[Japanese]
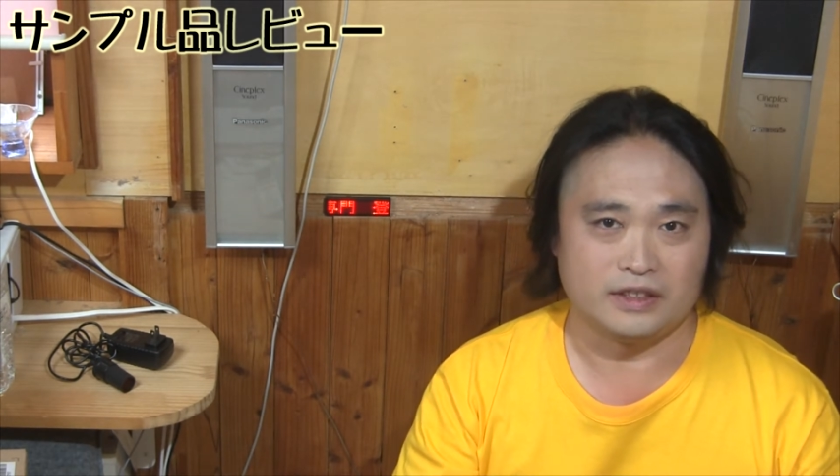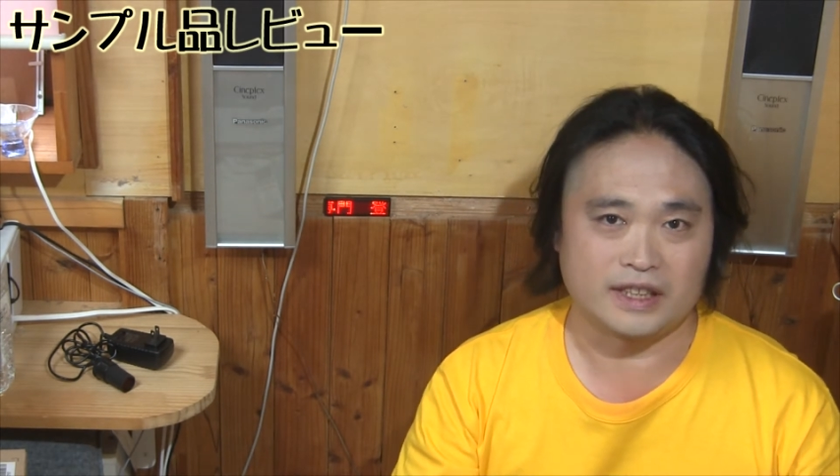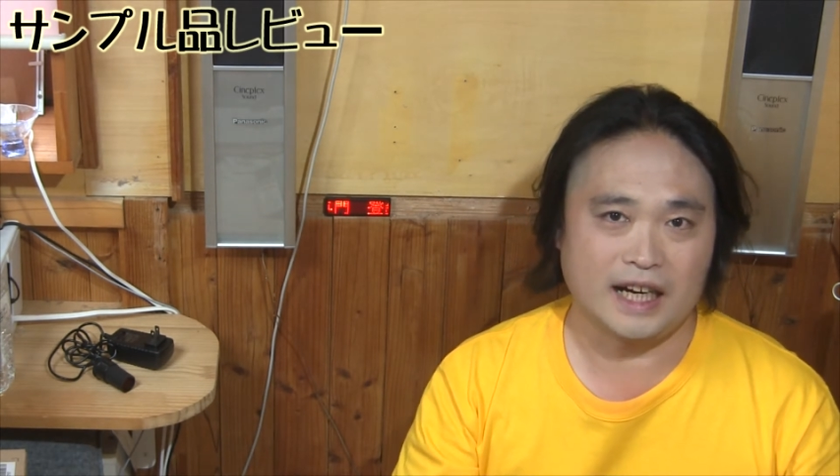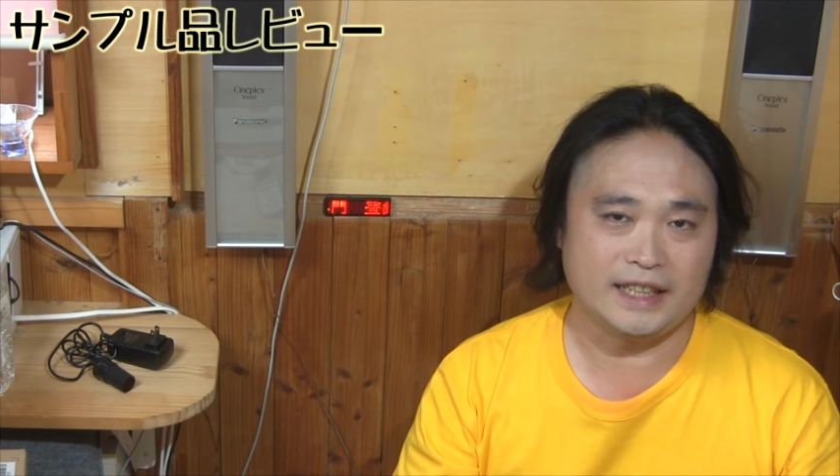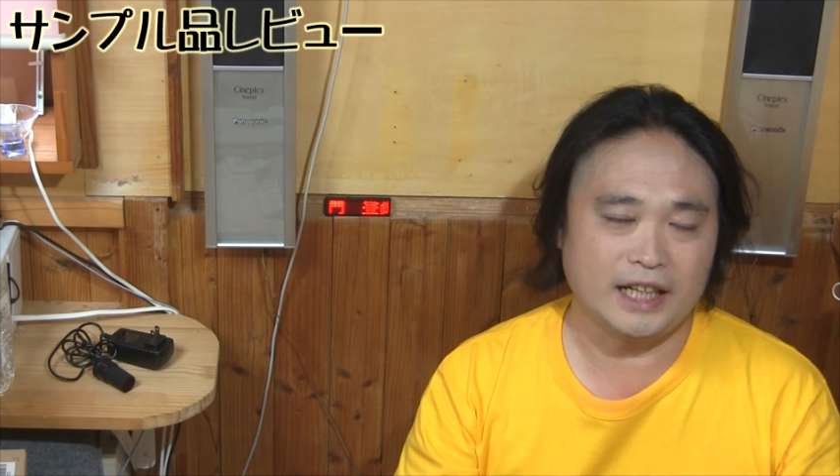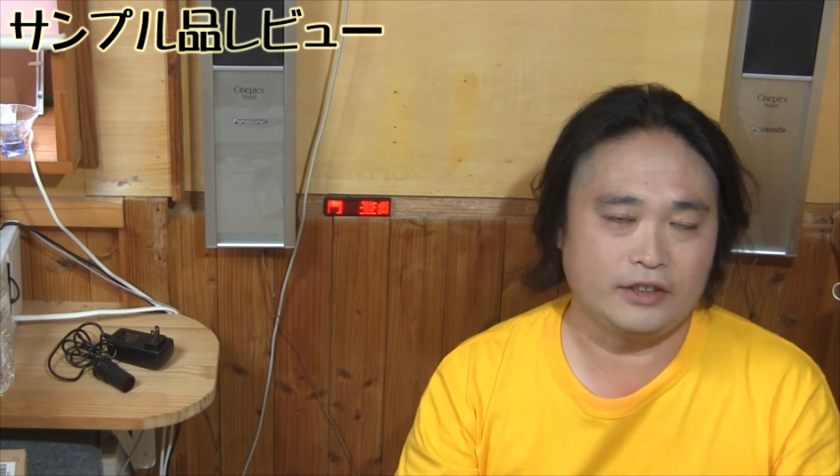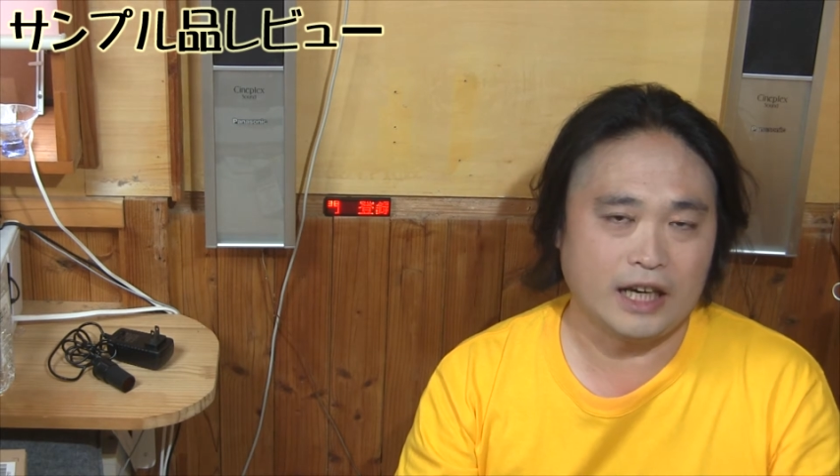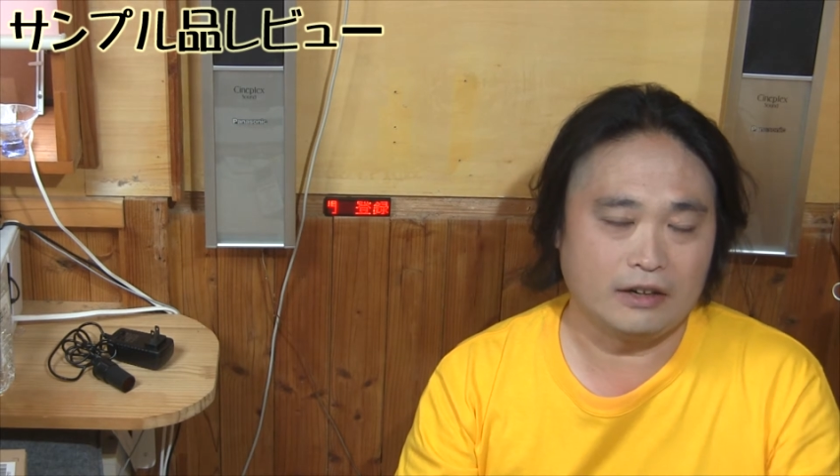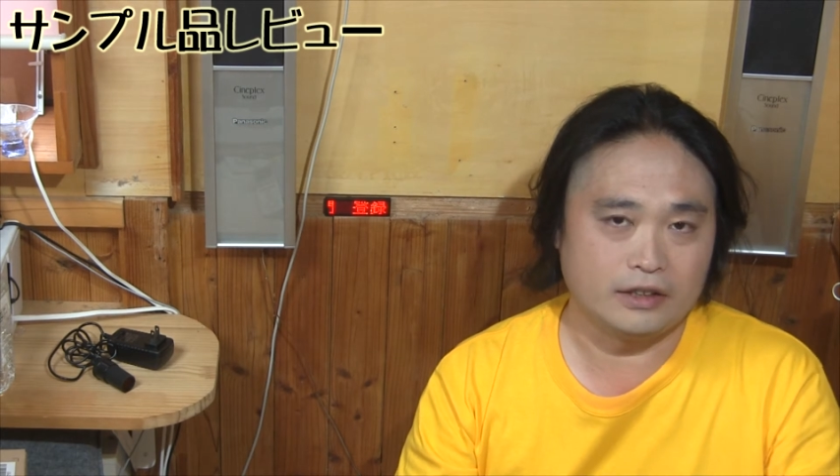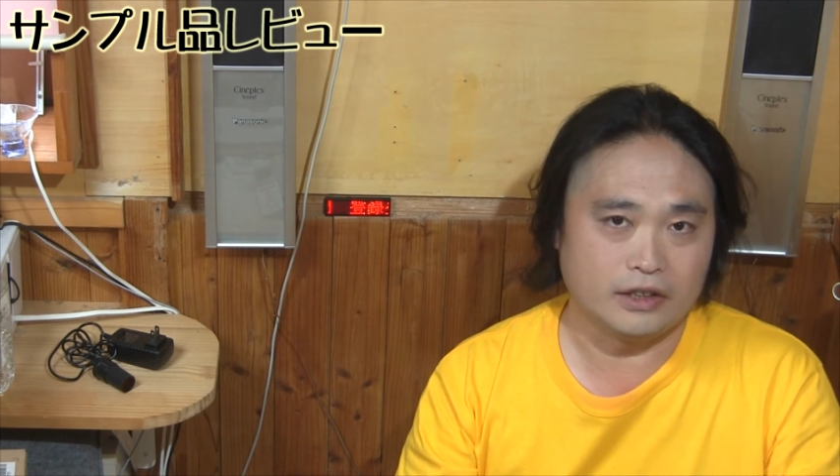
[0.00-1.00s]
使いたい時
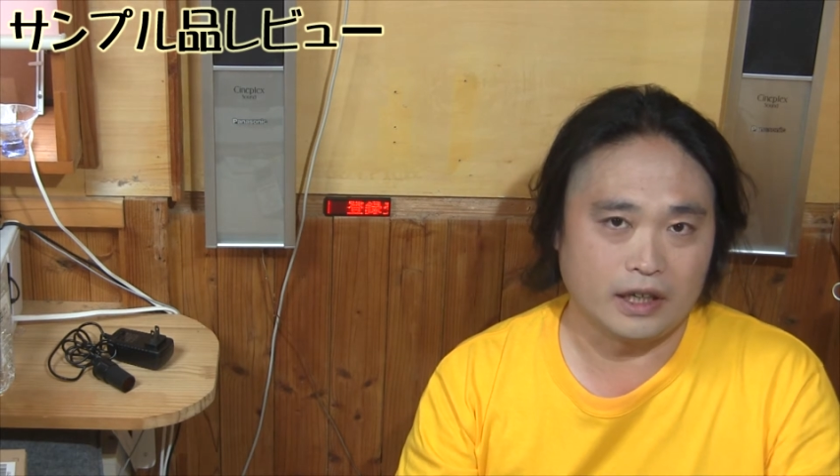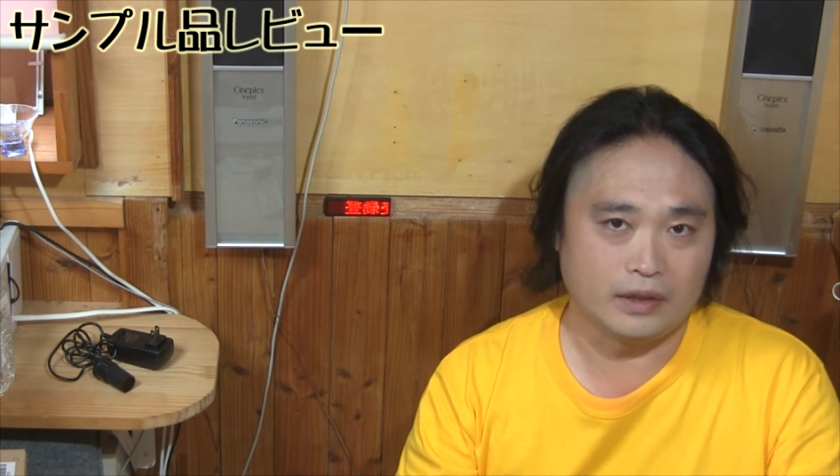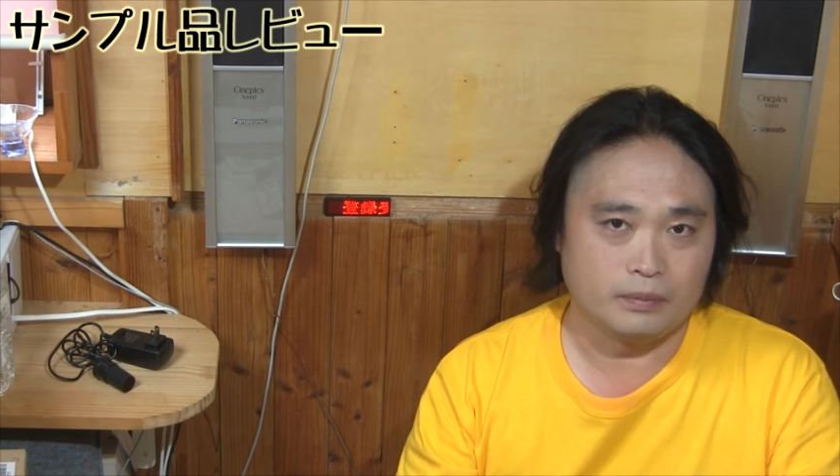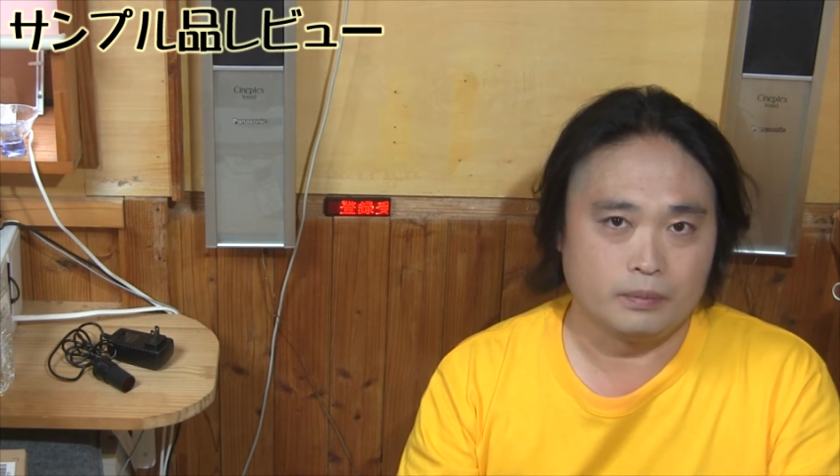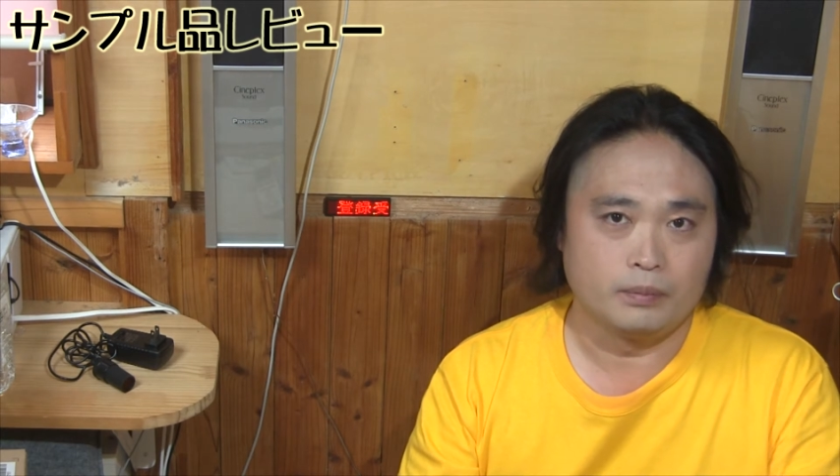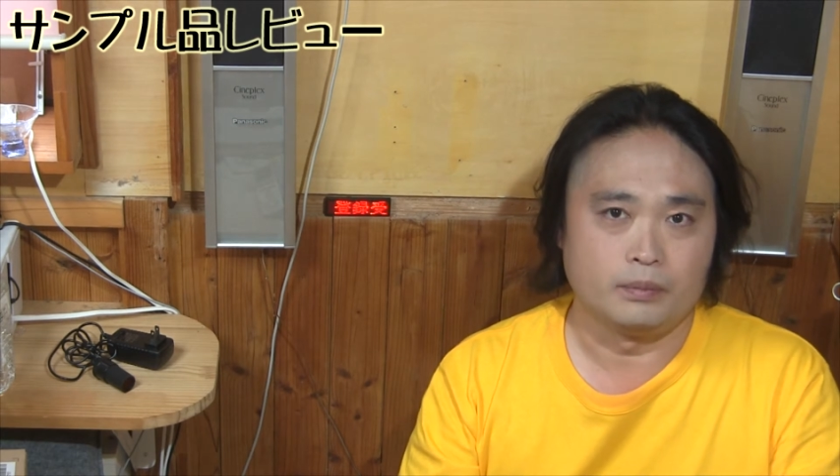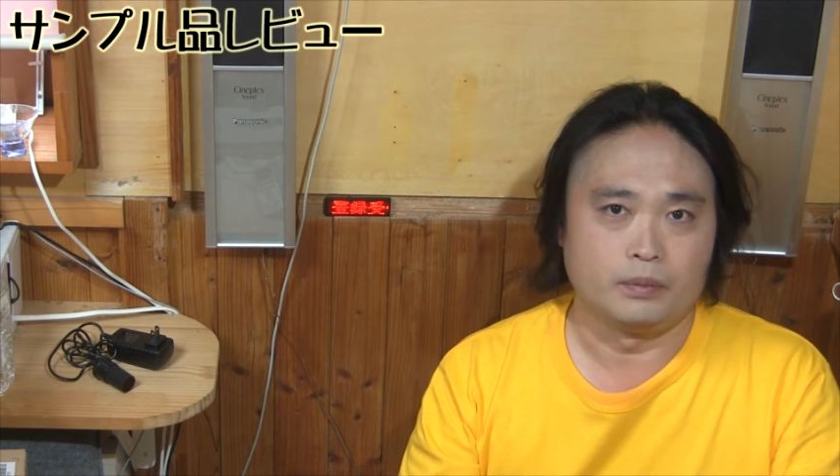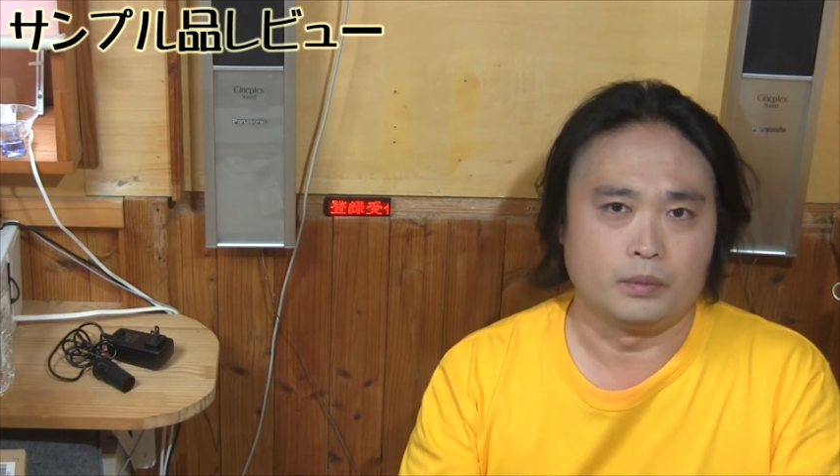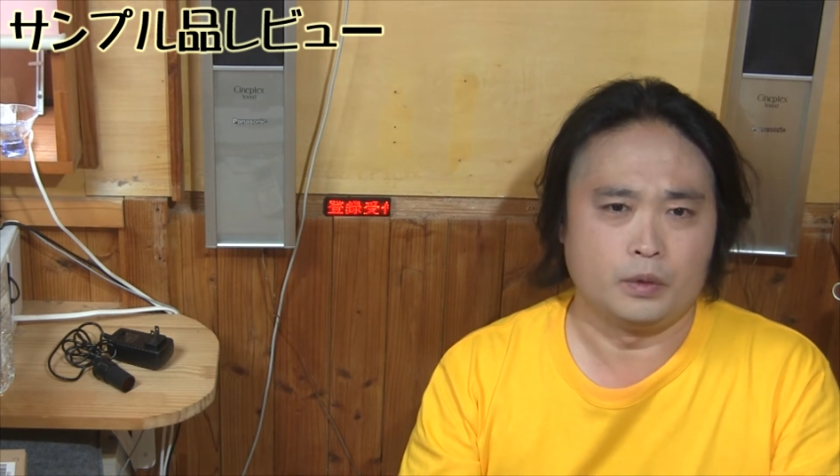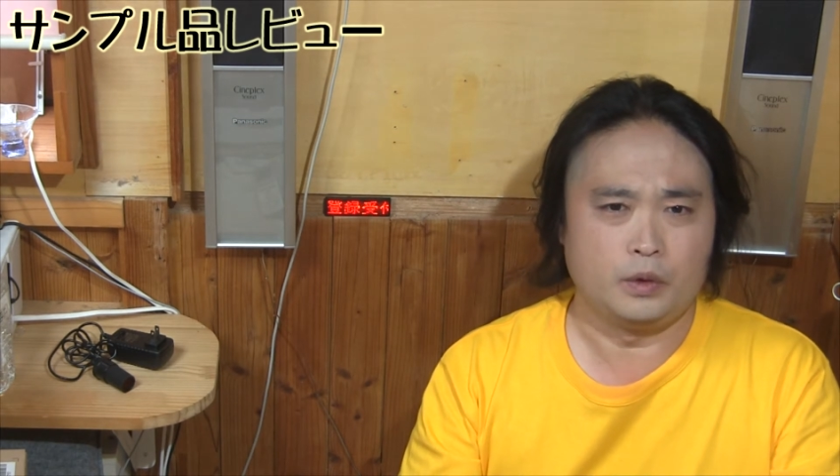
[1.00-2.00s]
あるんですよね。
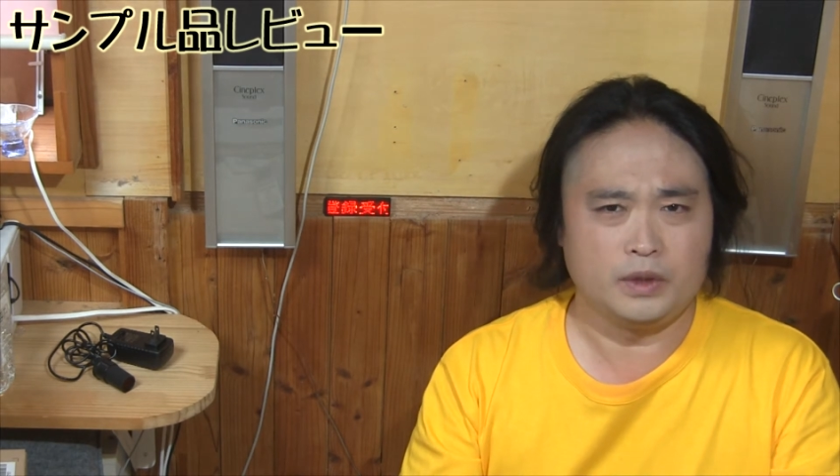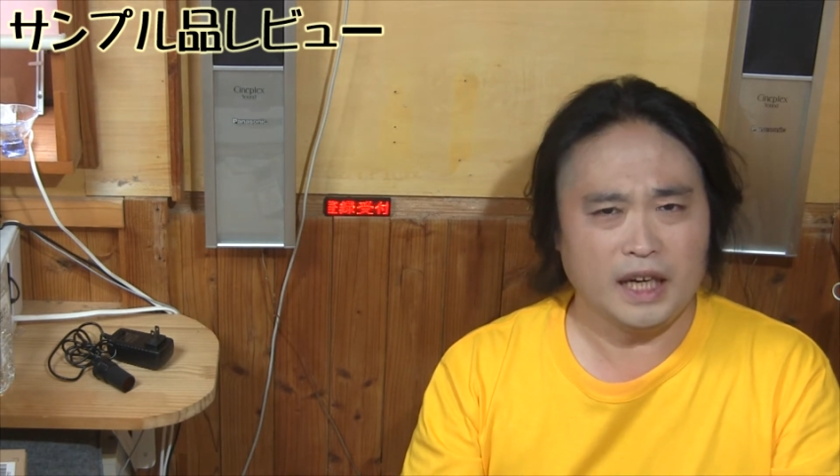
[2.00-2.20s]
具